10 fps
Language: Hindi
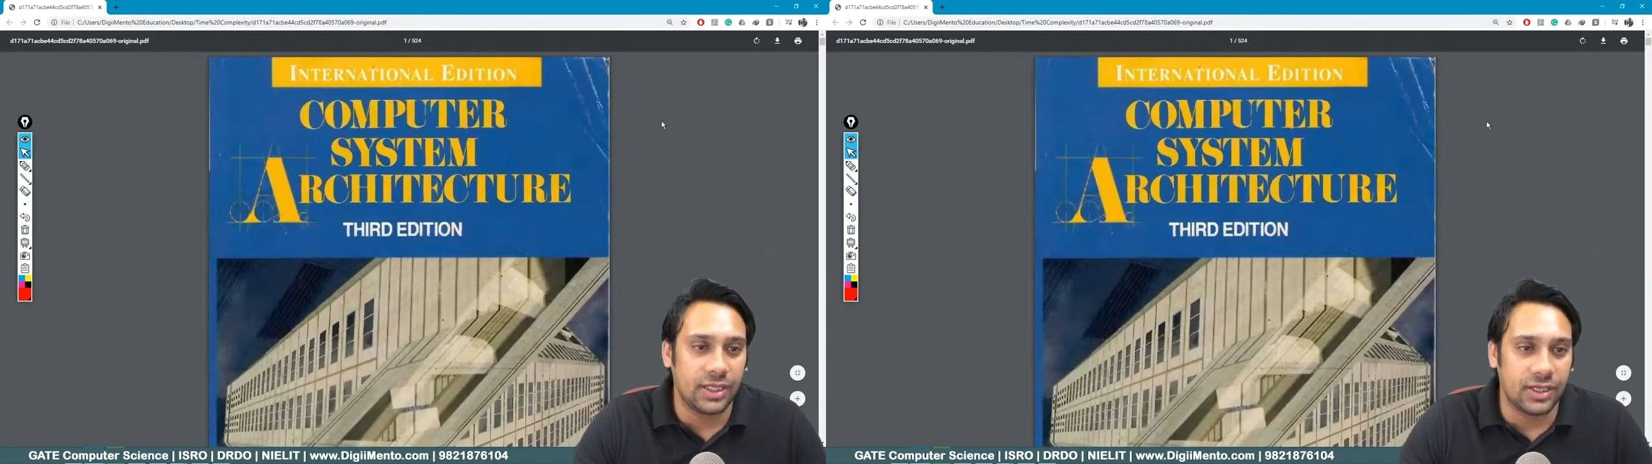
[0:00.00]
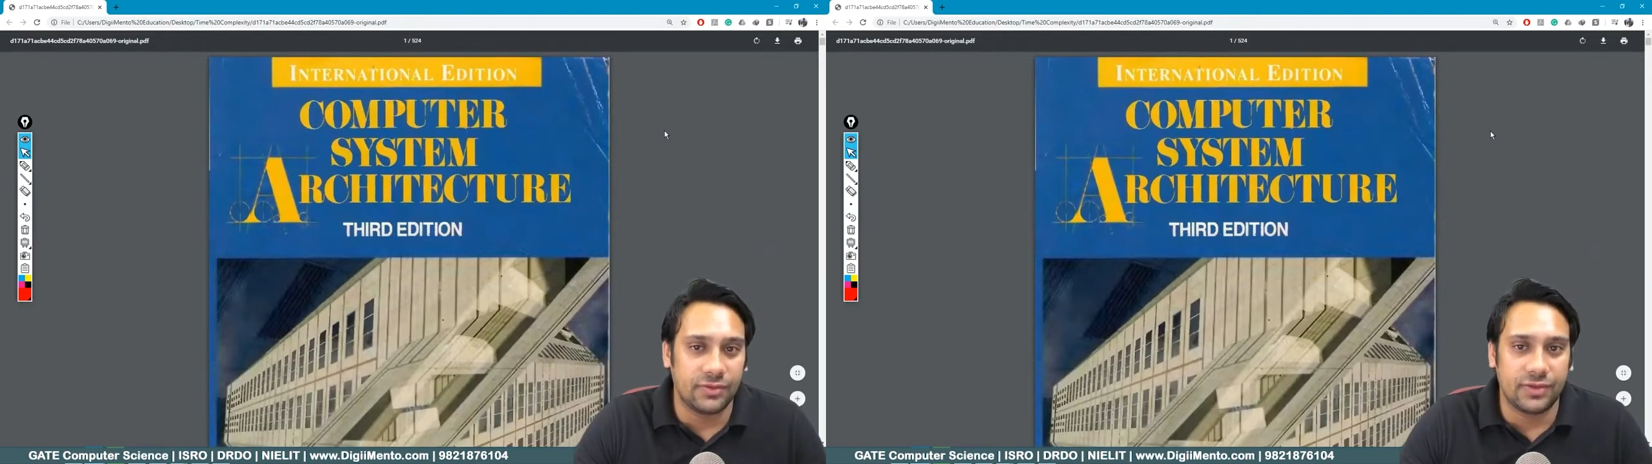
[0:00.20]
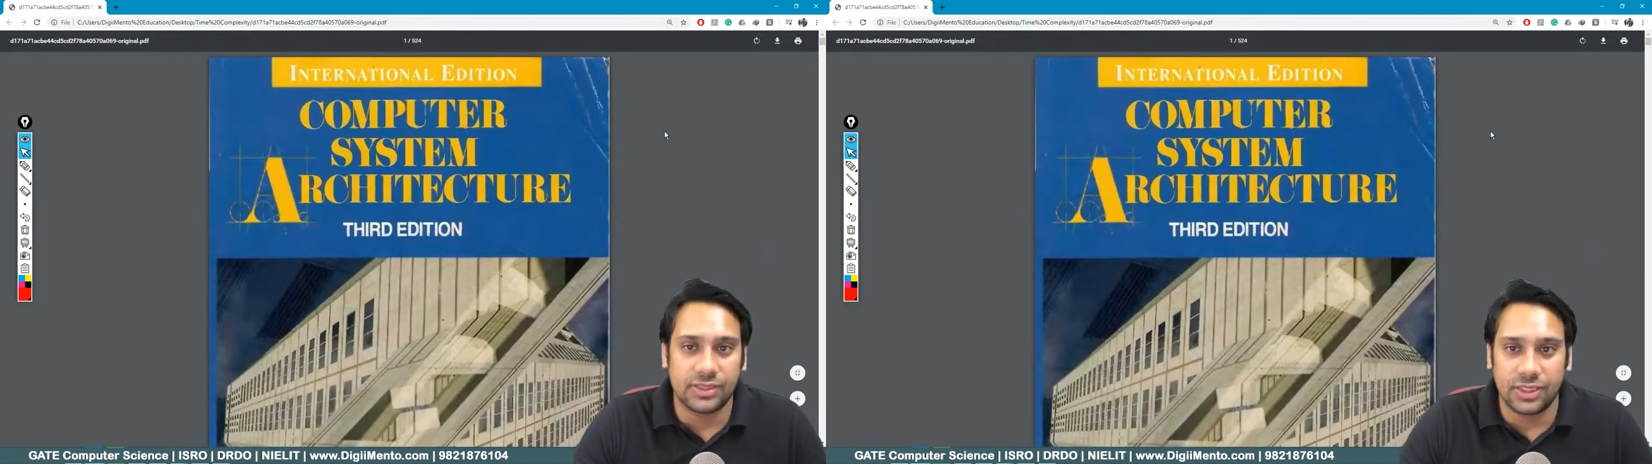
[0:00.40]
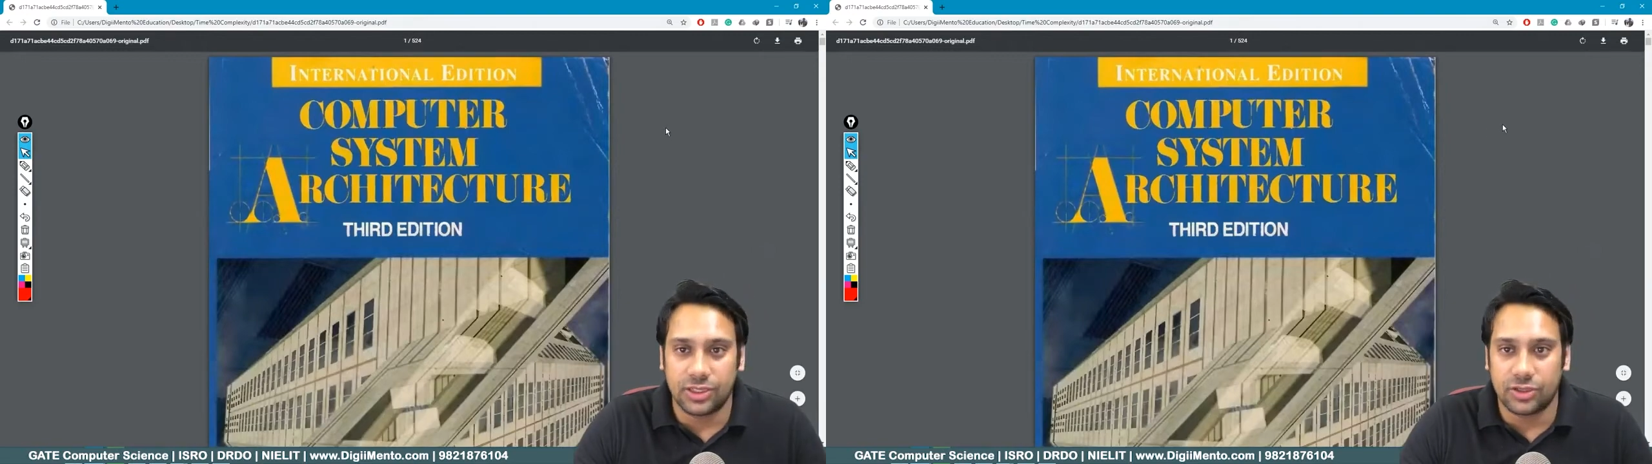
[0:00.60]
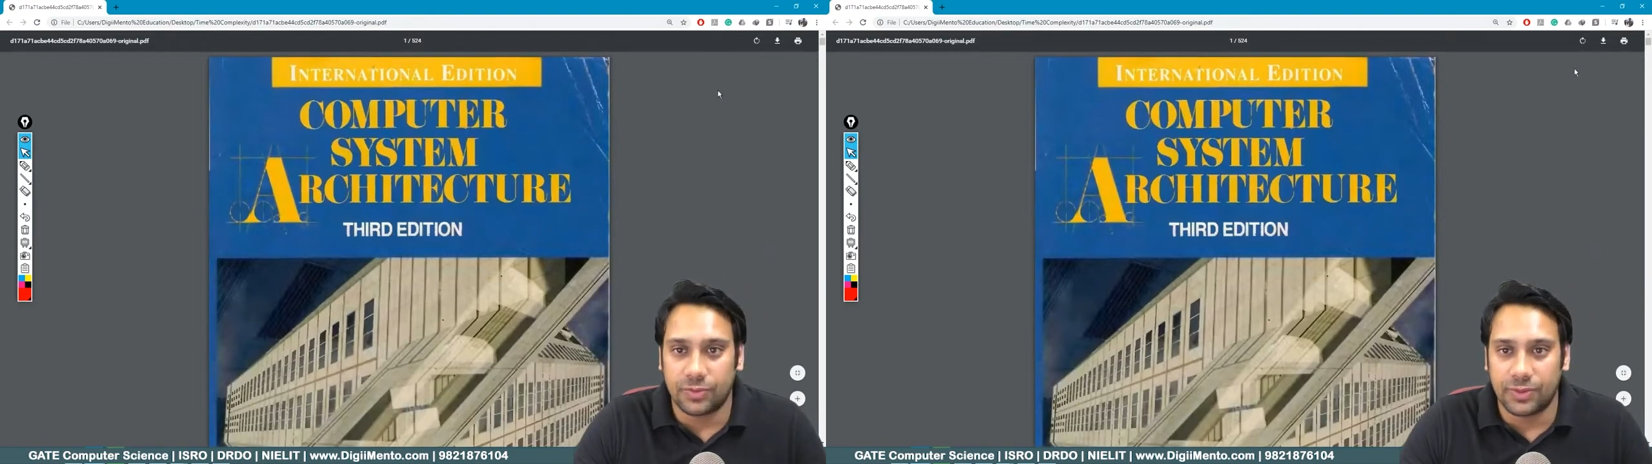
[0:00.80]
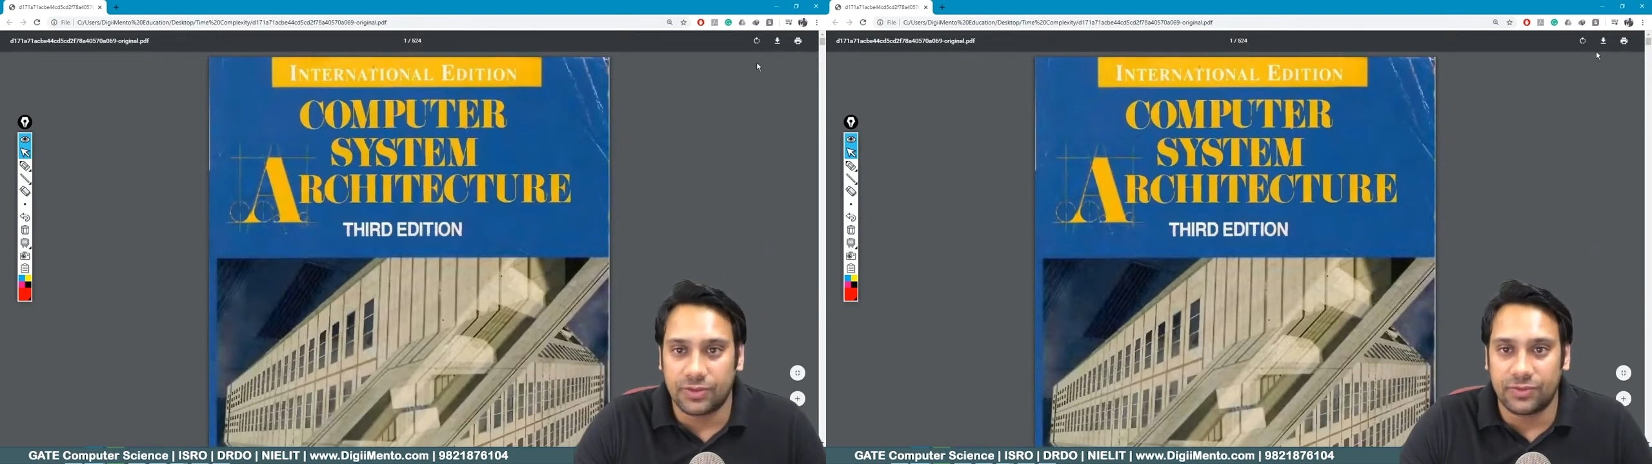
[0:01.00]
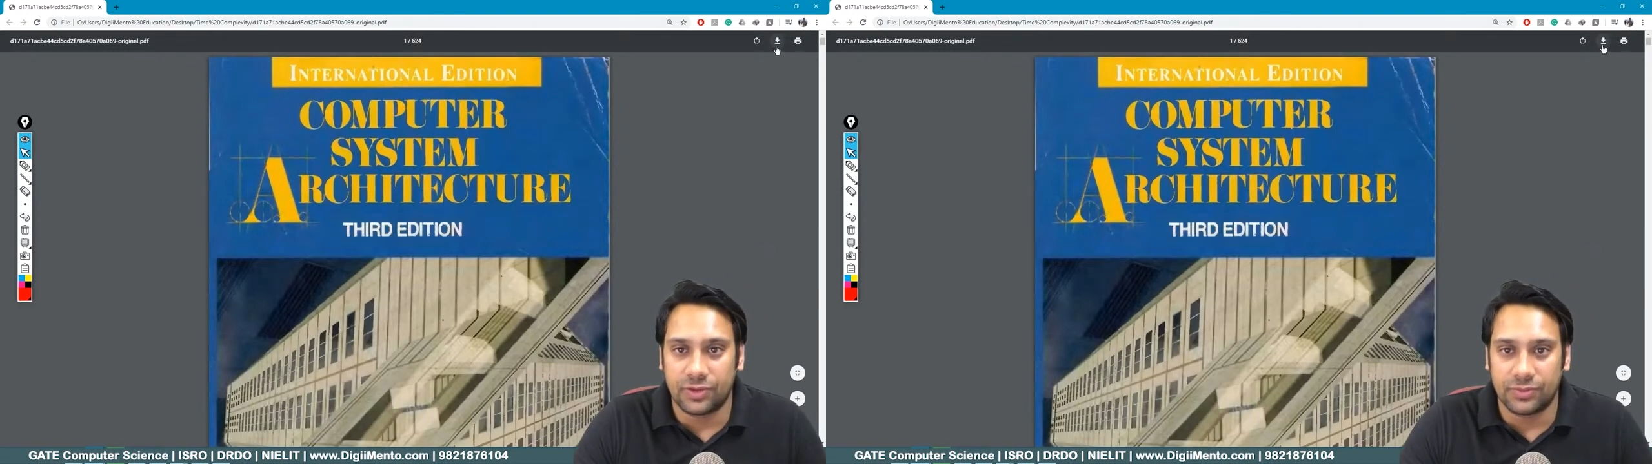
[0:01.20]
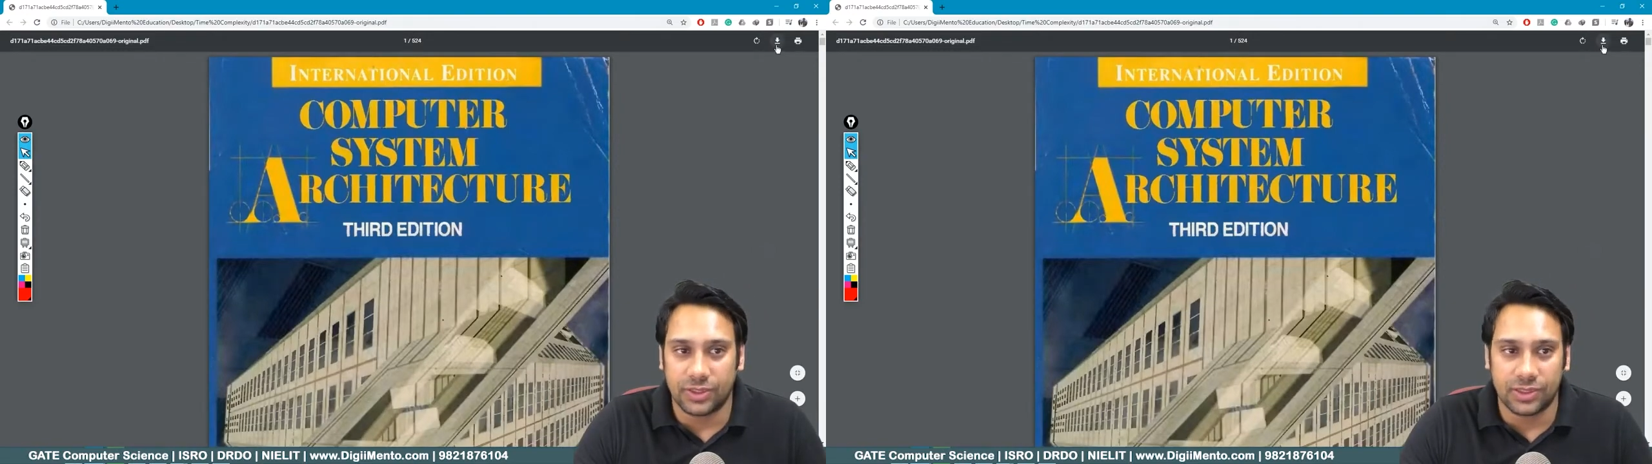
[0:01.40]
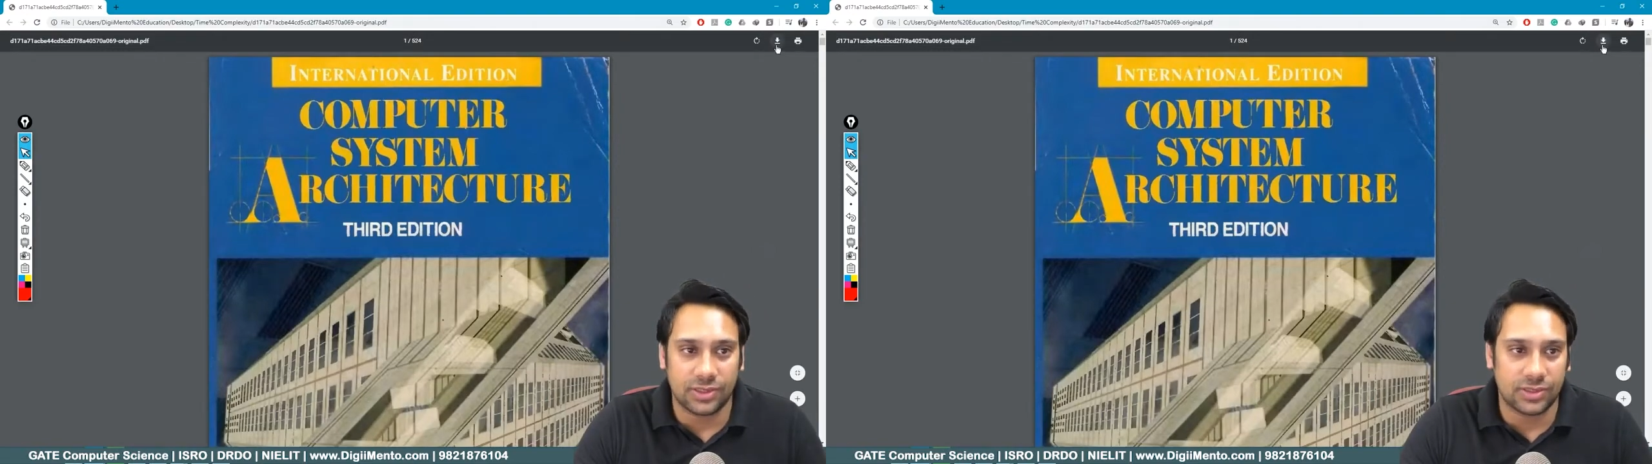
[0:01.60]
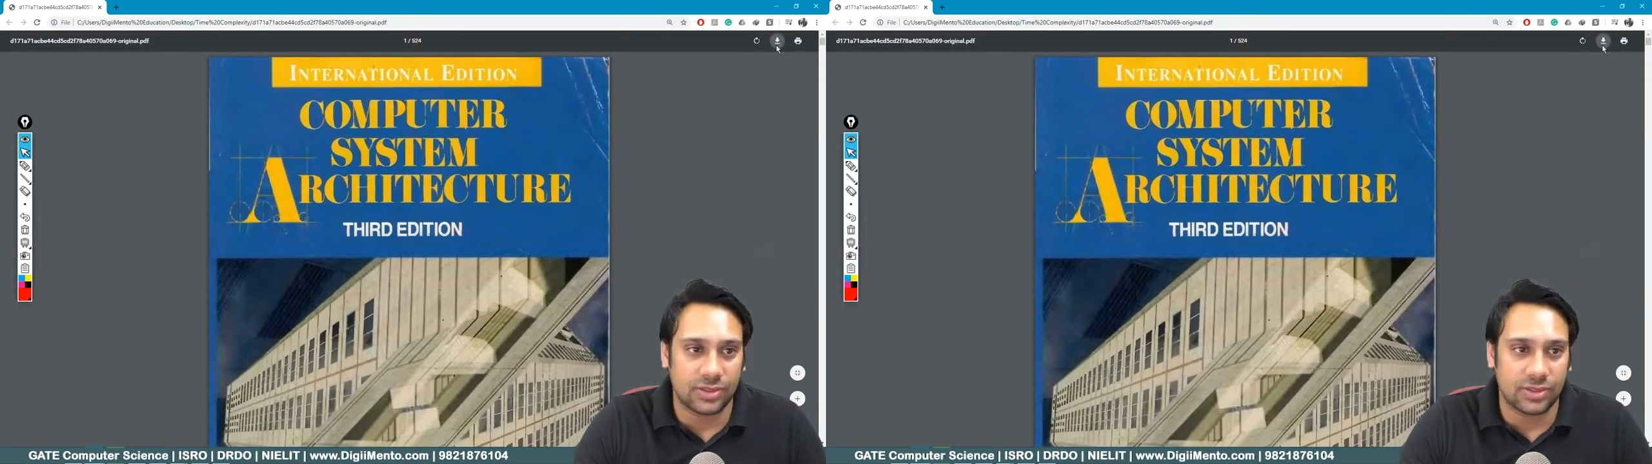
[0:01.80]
एवरी सिंगल टॉपिक फ्रॉम दिस